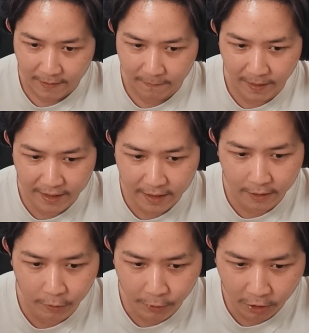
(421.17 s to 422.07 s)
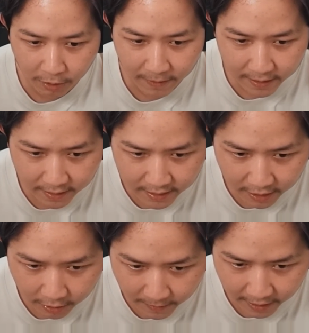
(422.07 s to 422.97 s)
Banyak yang gue korbanin guys
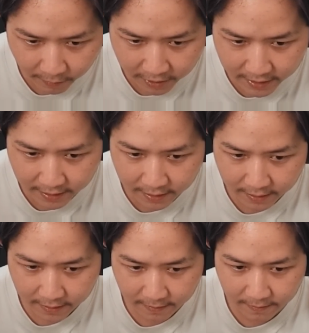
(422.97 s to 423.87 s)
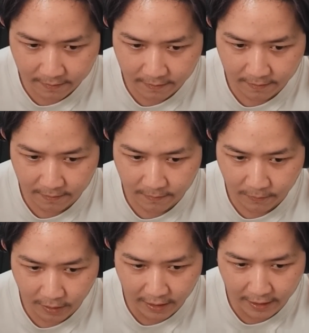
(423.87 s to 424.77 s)
kalau balik prosin.
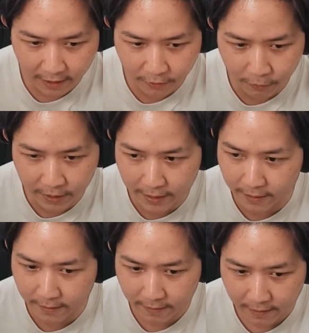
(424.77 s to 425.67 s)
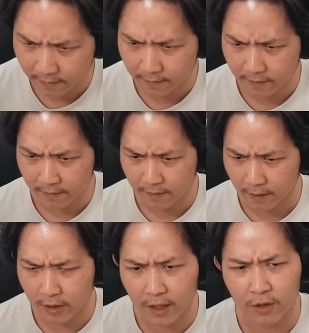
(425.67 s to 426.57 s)
Bukan tentang duit,
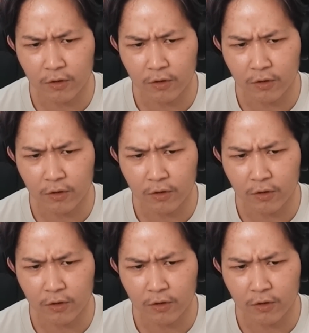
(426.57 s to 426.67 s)
kalau tentang